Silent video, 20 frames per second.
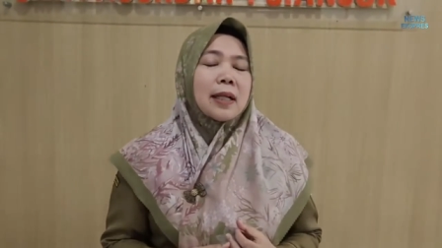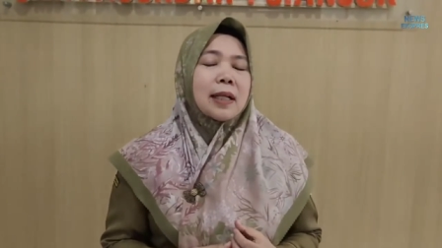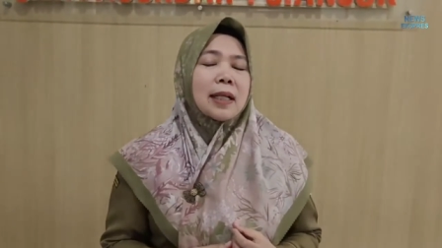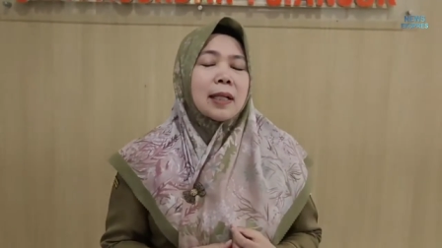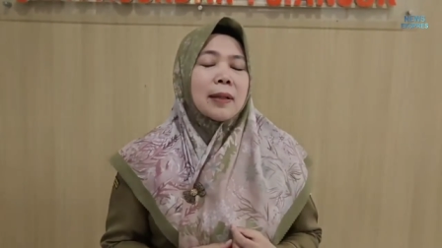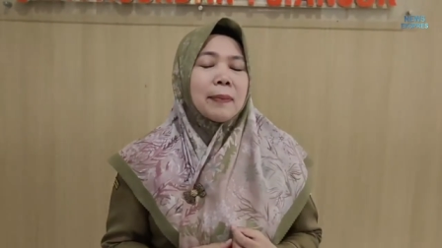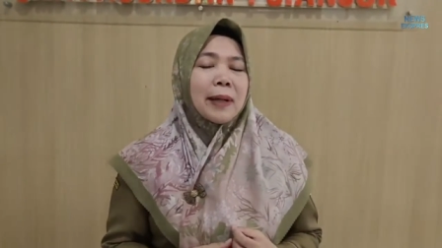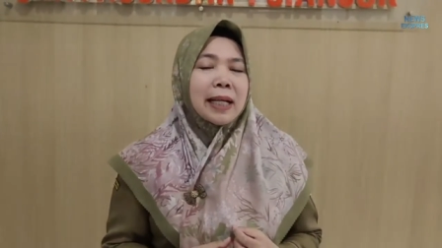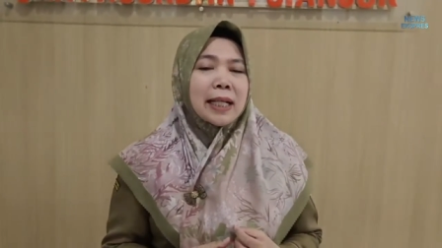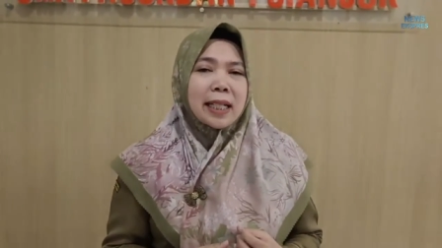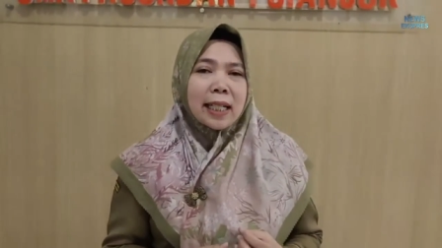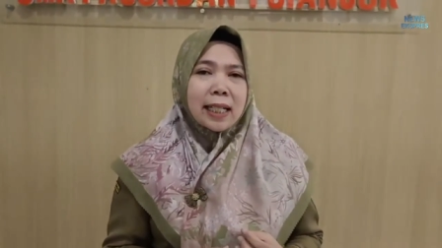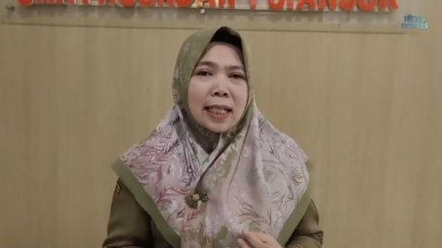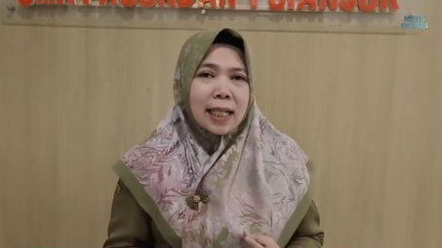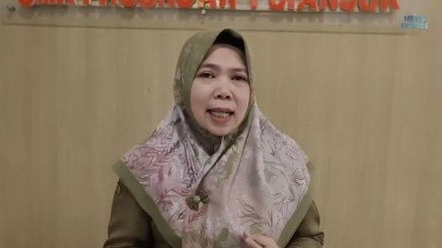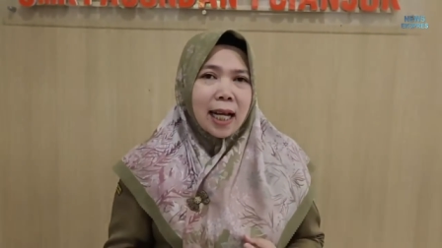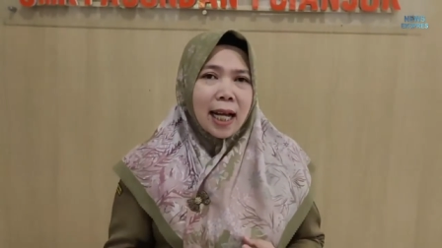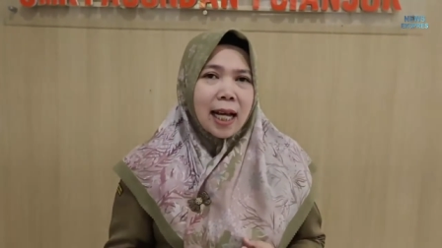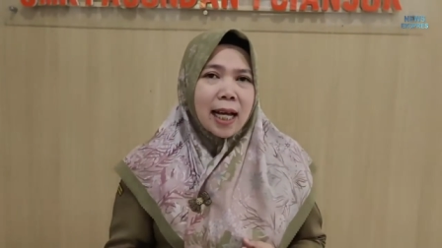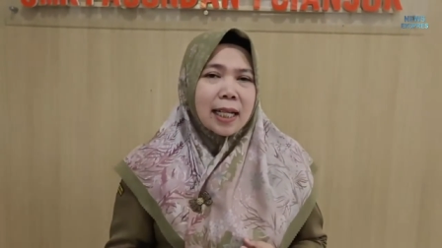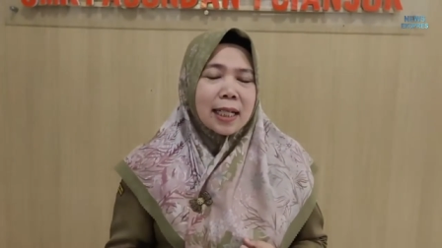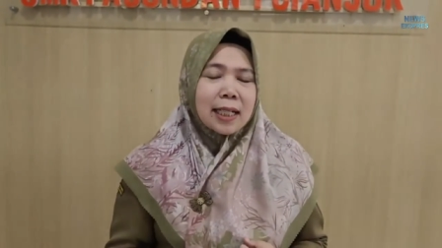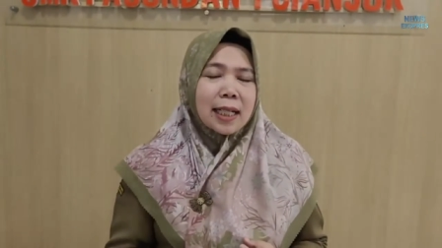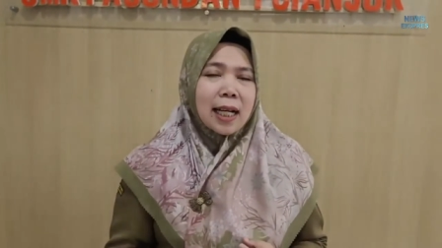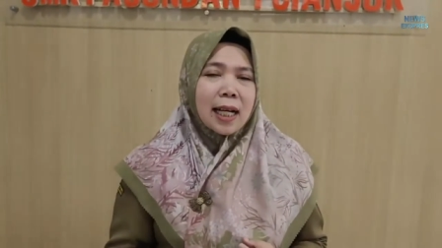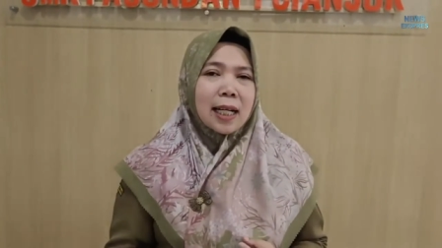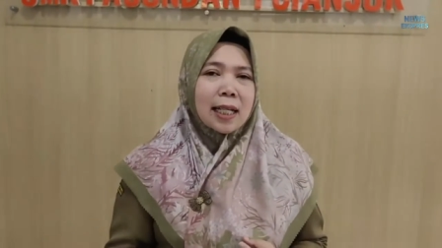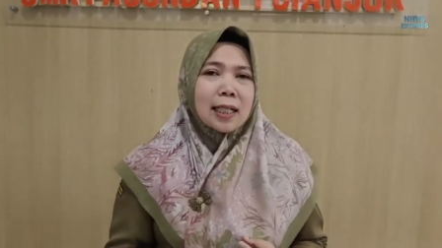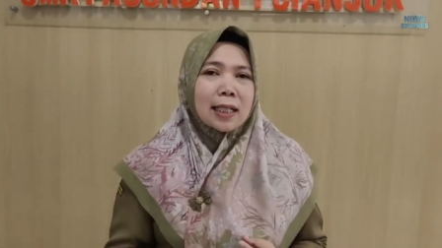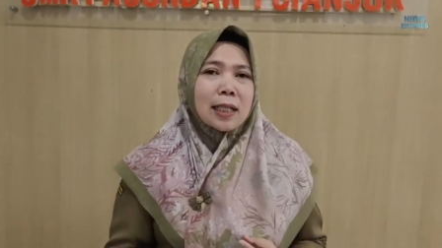kemandirian
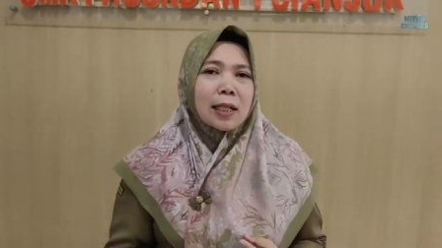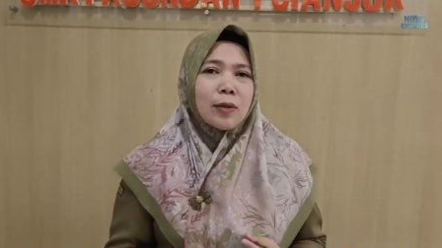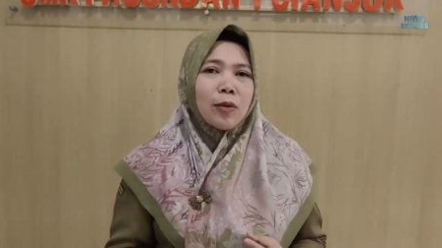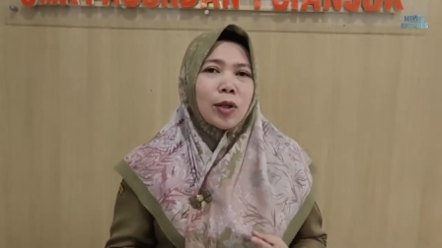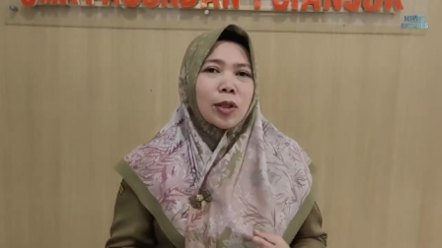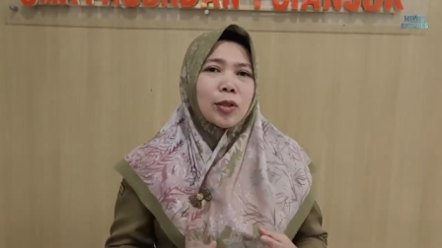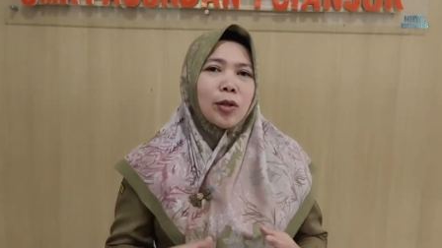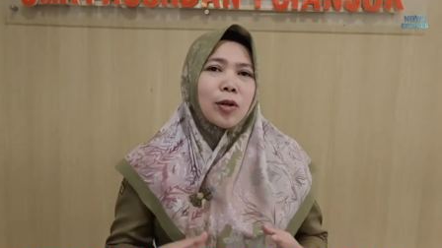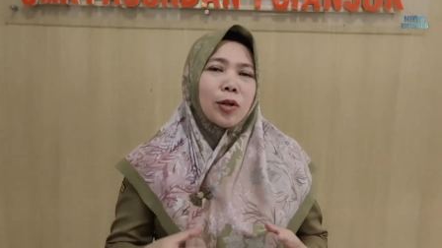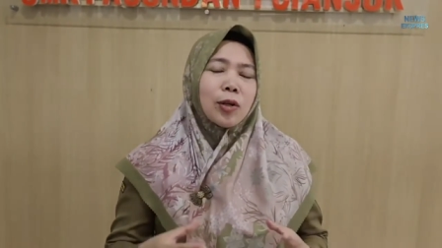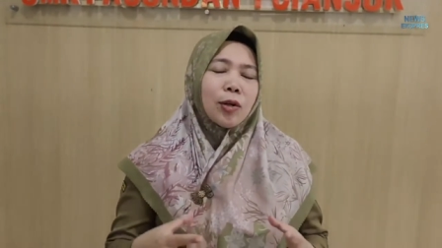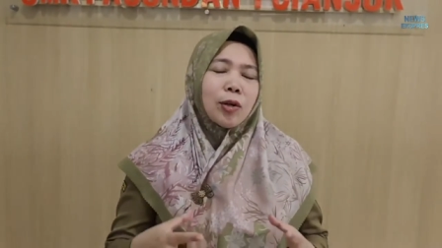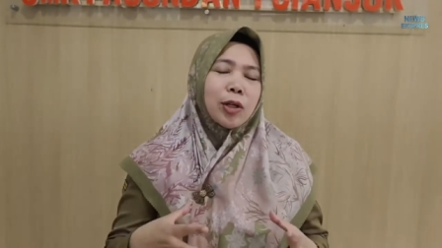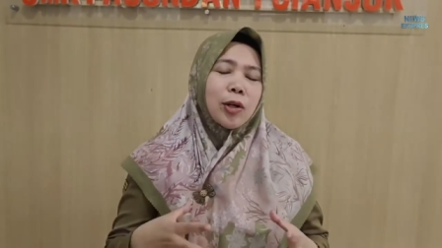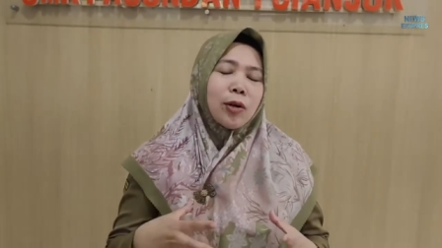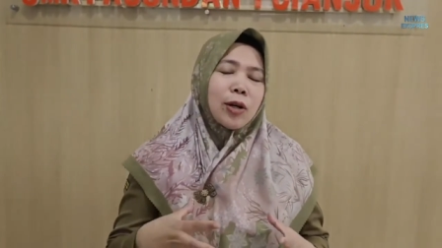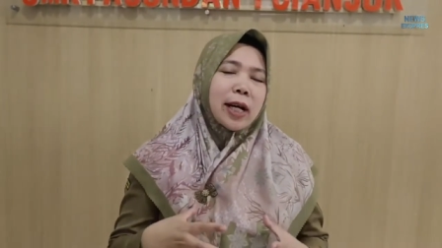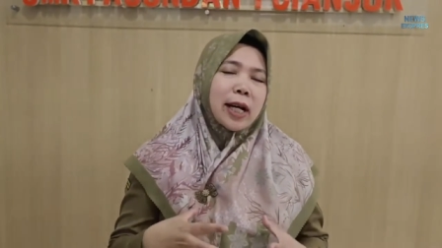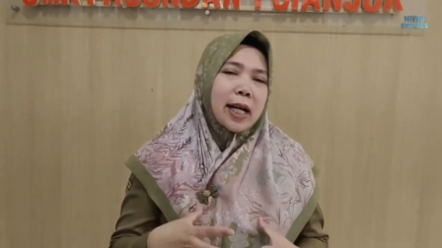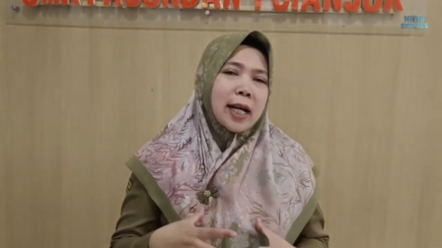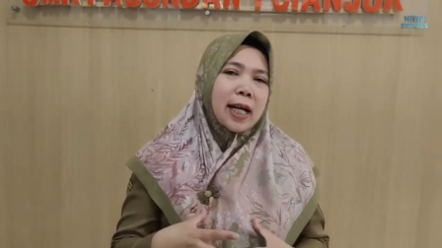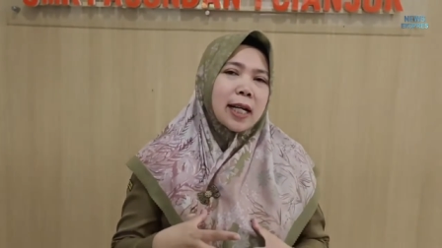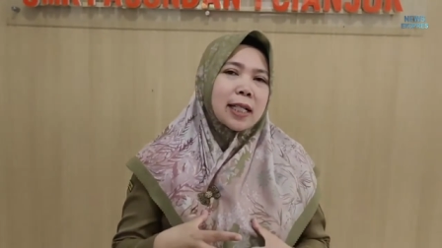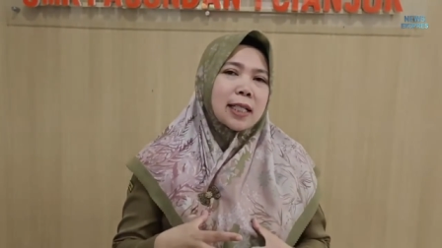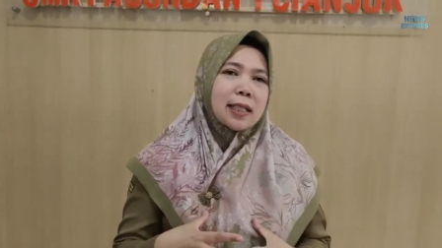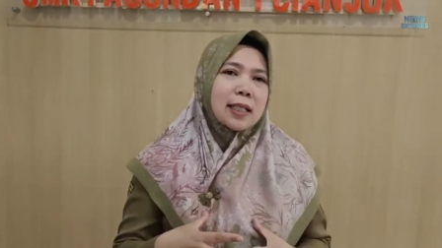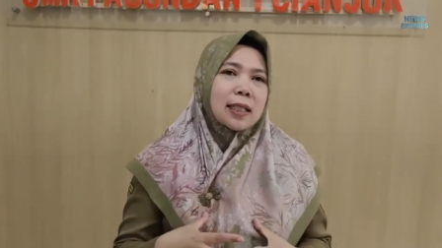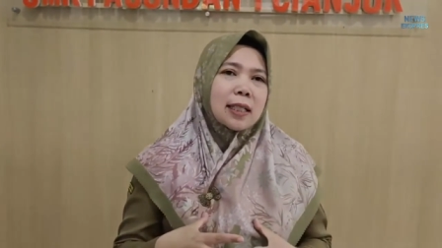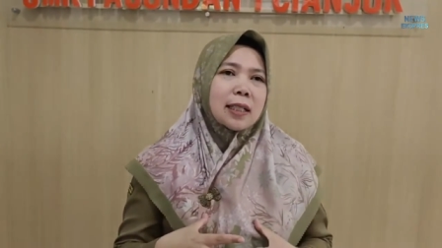dan kegotong royongan,